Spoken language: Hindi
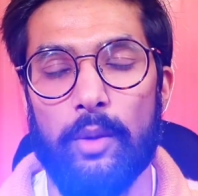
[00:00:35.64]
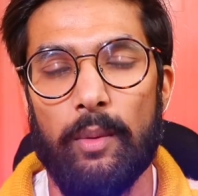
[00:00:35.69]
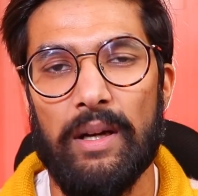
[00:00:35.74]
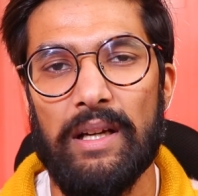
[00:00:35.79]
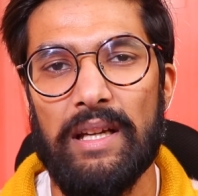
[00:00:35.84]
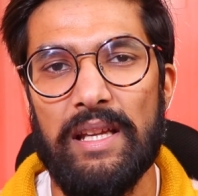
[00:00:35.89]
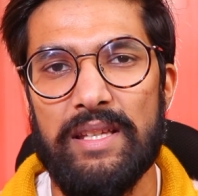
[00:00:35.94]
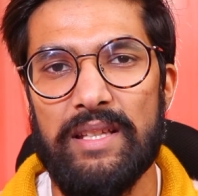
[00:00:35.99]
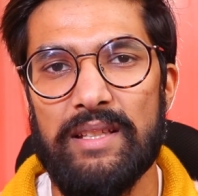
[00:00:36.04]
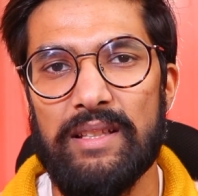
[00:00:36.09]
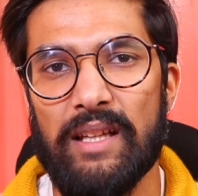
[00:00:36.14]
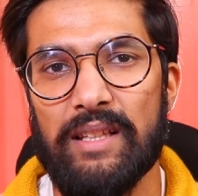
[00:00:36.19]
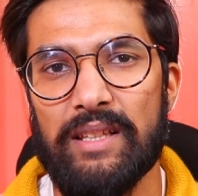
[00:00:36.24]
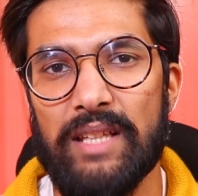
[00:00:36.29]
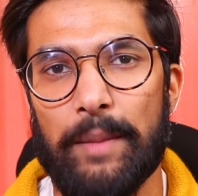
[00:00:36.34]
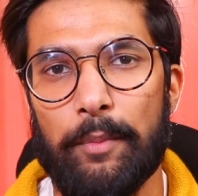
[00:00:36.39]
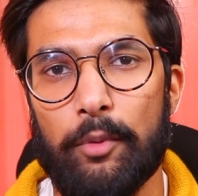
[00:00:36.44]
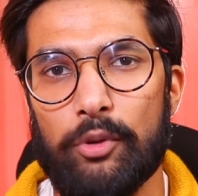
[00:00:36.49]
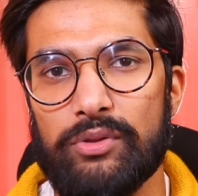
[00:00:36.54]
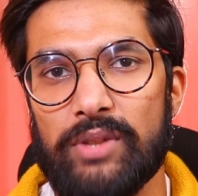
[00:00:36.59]
तो अब अगली चीज आती
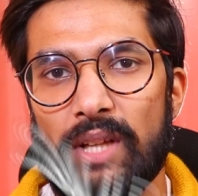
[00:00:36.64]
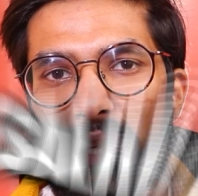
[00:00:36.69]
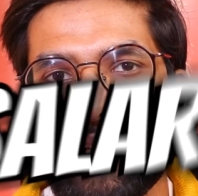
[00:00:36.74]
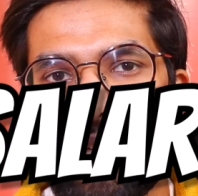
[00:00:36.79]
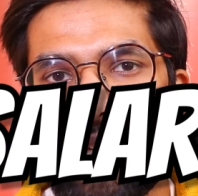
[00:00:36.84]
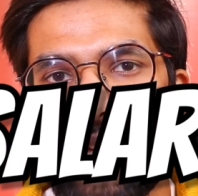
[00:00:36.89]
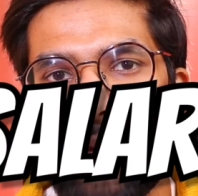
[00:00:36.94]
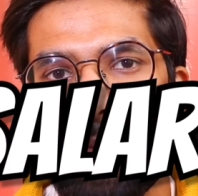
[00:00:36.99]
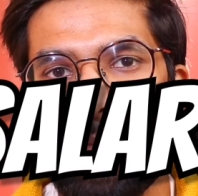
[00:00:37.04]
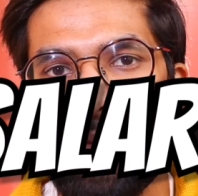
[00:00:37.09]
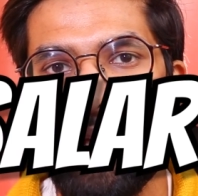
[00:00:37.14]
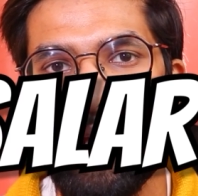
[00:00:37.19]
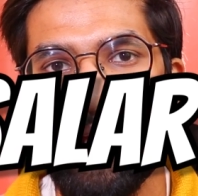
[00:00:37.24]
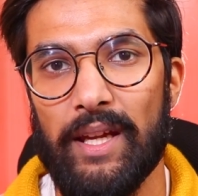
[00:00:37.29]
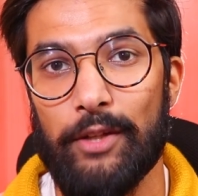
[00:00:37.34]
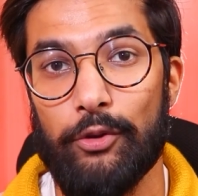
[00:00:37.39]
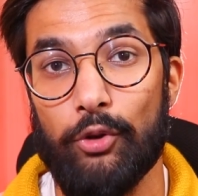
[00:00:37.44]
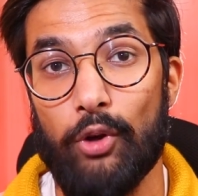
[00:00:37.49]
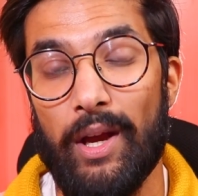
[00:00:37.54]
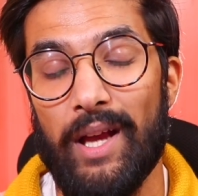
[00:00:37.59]
है आपको सैलरी क्या
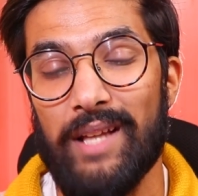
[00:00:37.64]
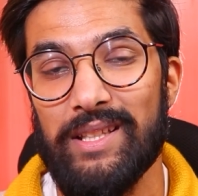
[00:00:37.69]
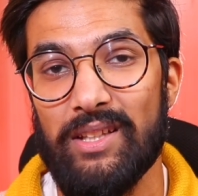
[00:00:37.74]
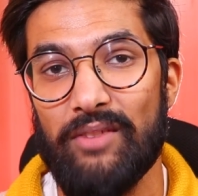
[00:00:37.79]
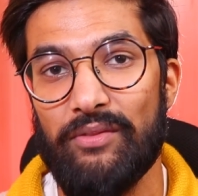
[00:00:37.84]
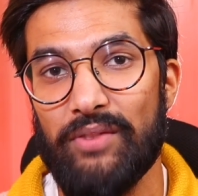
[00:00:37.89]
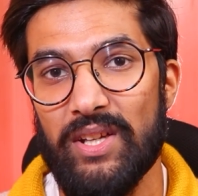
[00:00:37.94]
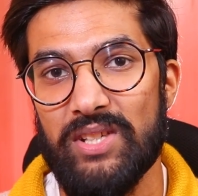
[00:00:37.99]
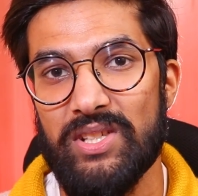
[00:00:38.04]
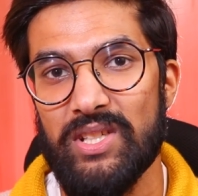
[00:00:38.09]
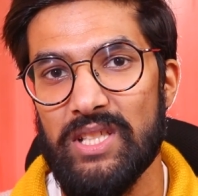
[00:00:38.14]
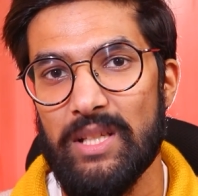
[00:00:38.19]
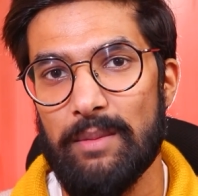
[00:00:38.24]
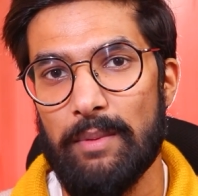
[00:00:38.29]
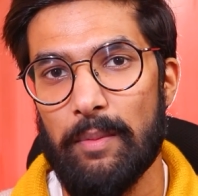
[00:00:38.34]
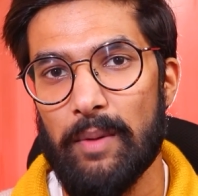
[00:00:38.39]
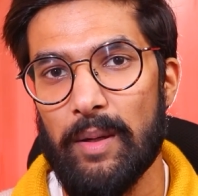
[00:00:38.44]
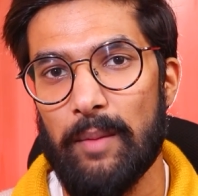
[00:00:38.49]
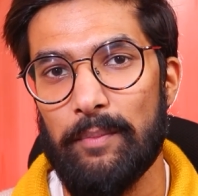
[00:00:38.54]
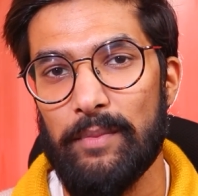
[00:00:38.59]
मिलेगी तो एज अ फ्रेशर जब
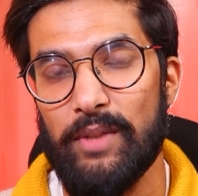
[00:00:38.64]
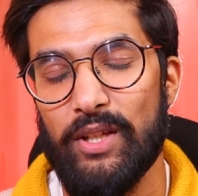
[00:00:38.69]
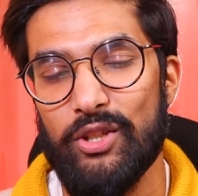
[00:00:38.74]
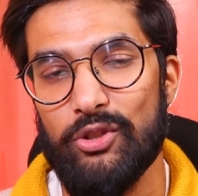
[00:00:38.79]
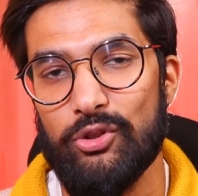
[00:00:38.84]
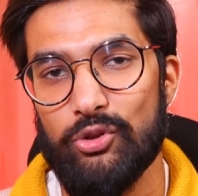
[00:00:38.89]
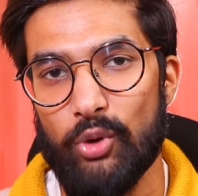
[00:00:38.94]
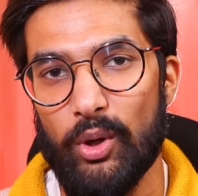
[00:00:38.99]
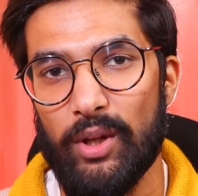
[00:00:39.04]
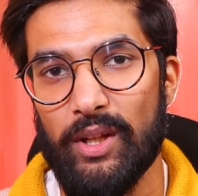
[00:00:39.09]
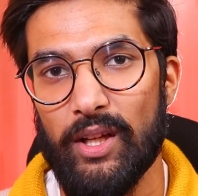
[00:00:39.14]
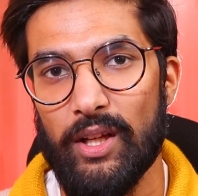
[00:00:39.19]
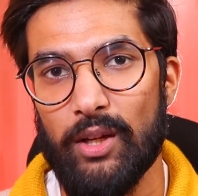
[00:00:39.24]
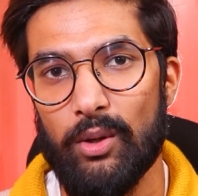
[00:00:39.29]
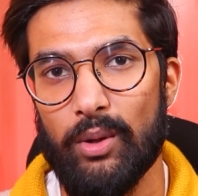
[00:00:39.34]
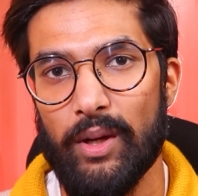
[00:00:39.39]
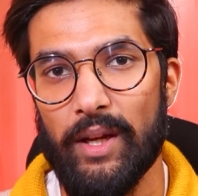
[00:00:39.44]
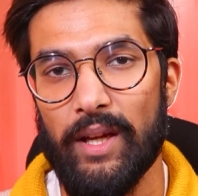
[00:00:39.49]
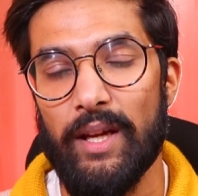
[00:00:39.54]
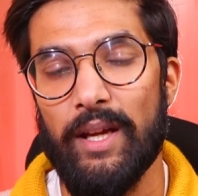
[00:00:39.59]
आप कंपनी ज्वाइन
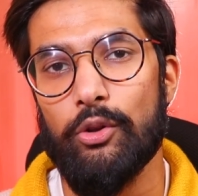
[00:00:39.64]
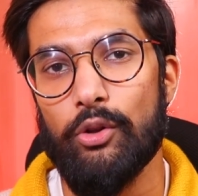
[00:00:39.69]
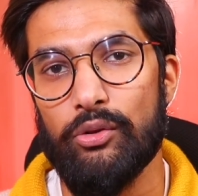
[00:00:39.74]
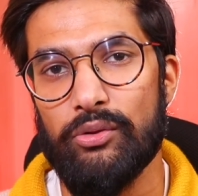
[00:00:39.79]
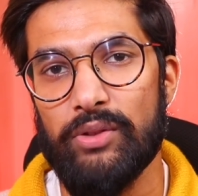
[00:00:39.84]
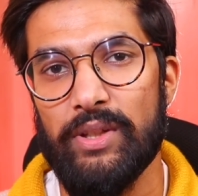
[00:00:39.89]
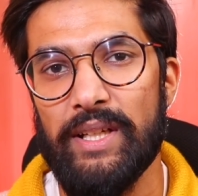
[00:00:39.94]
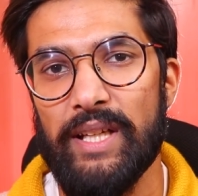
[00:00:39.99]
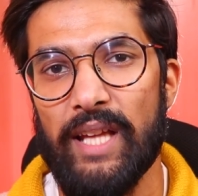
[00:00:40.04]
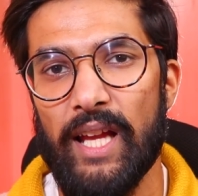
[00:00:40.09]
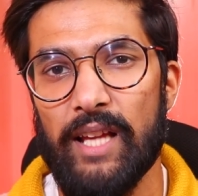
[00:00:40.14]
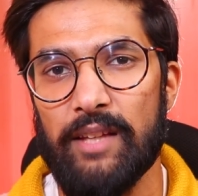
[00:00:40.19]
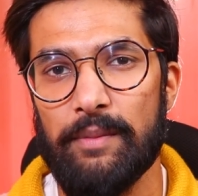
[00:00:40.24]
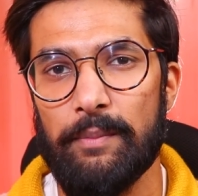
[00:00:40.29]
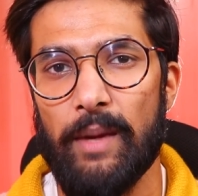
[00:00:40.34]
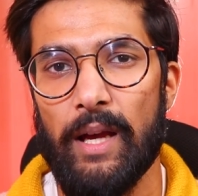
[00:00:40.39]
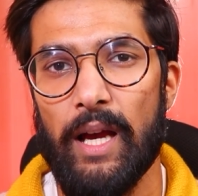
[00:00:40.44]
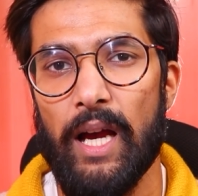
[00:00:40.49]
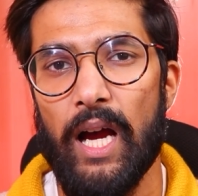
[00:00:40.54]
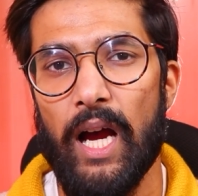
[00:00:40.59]
करोगे तो सी
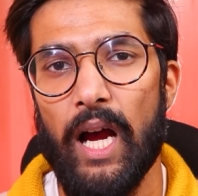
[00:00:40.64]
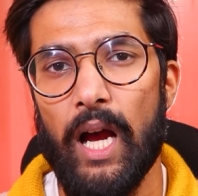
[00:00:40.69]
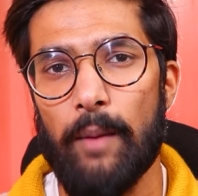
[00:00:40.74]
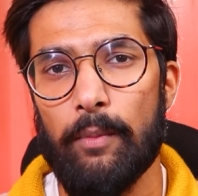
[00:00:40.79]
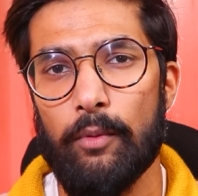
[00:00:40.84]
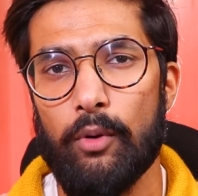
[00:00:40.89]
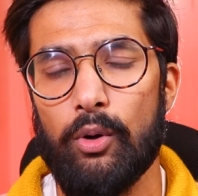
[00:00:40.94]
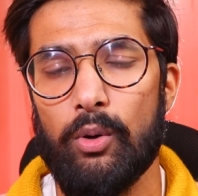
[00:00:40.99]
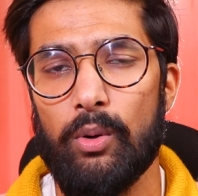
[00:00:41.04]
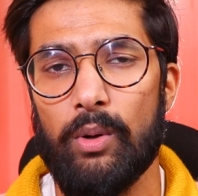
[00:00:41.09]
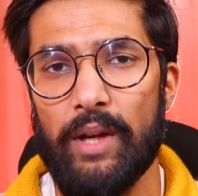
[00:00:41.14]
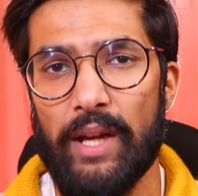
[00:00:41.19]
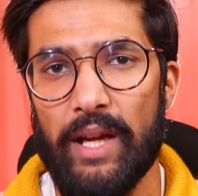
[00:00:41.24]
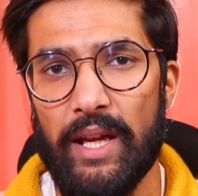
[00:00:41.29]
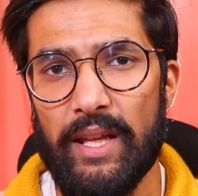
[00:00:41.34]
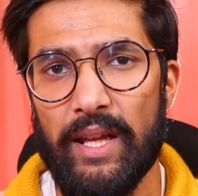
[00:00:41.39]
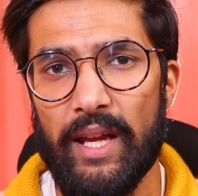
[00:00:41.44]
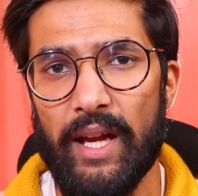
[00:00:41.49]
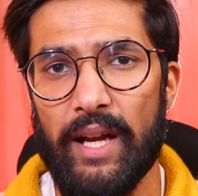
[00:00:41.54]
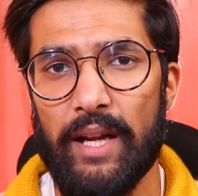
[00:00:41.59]
में आपको
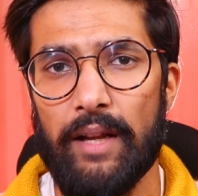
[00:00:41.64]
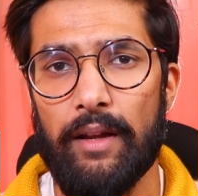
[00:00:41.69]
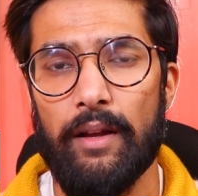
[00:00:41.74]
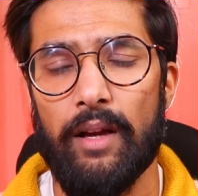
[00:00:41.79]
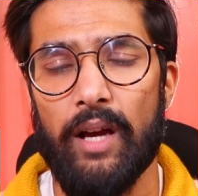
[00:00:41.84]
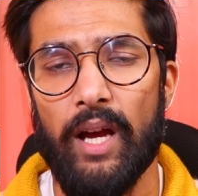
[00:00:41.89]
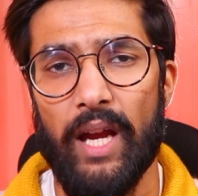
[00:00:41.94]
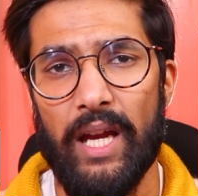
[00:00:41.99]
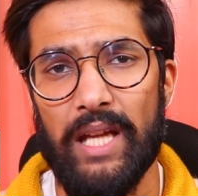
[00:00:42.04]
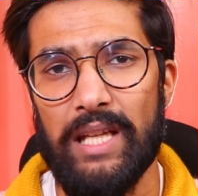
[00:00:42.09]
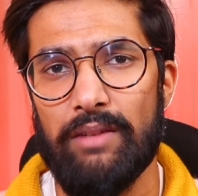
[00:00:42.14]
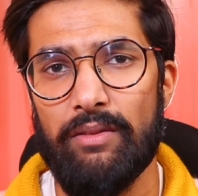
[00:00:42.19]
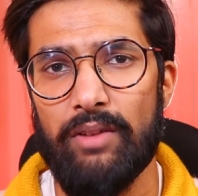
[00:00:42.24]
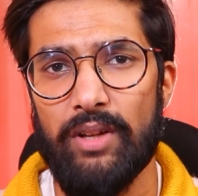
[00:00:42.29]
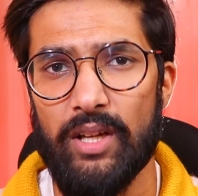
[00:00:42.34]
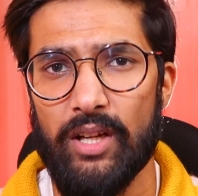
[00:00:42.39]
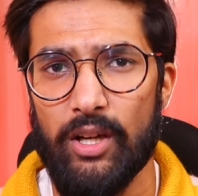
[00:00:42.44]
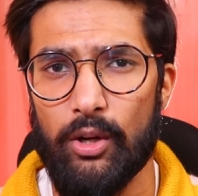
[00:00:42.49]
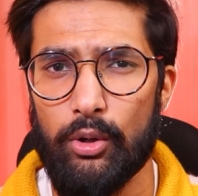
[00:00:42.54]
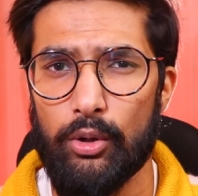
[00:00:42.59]
इन हैंड एनी वे
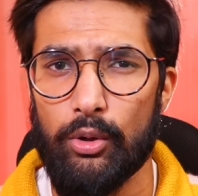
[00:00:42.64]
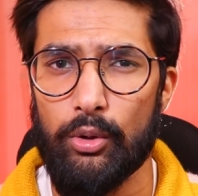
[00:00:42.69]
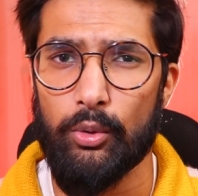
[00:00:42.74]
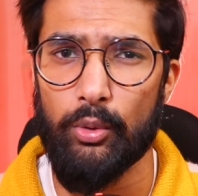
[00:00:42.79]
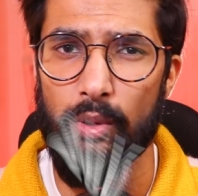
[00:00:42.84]
अराउंड